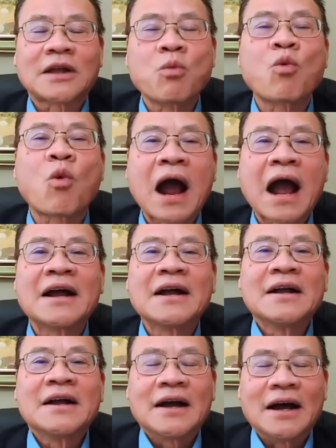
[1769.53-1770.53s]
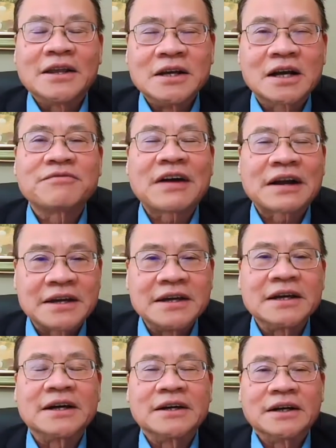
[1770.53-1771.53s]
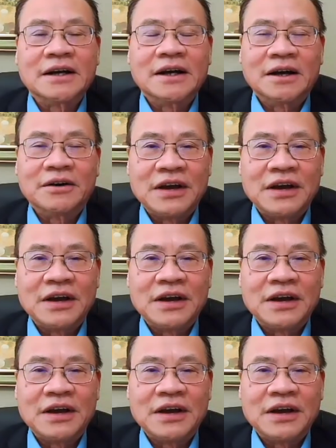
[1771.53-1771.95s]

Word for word: thông qua ờ, những cái văn kiện ờ,